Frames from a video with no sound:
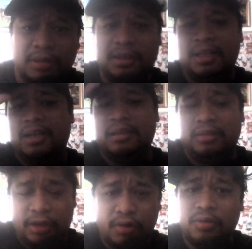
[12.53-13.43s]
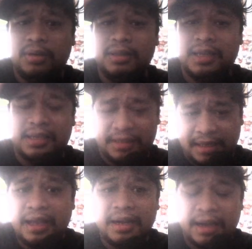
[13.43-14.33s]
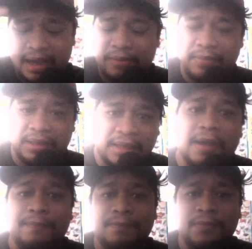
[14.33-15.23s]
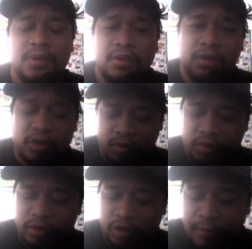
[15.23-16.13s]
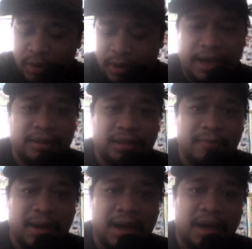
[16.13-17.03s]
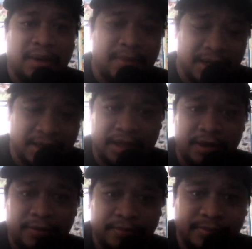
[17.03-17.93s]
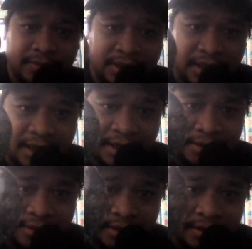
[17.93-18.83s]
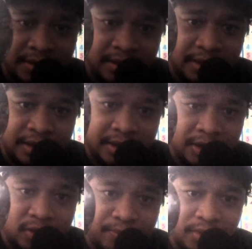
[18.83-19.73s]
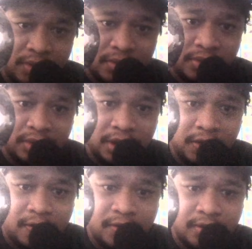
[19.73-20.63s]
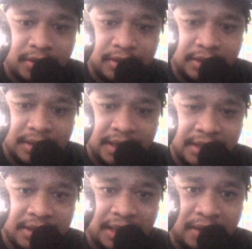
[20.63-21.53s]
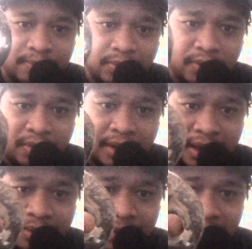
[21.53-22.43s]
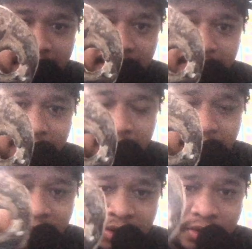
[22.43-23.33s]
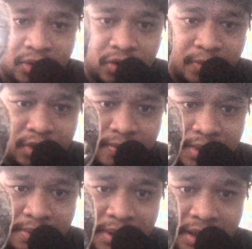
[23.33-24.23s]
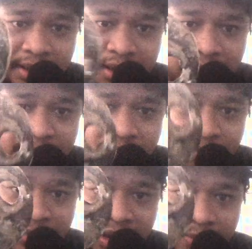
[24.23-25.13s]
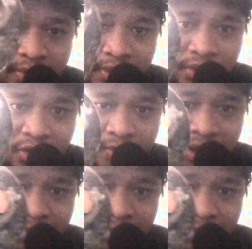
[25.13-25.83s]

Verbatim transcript: nilang niyog na isa lang ang mata. So ito po yung item mga kamaster. Yan. Ito po yung niyog na isa lang po ang mata. So ito po yung bibig at yung mata po ito yung may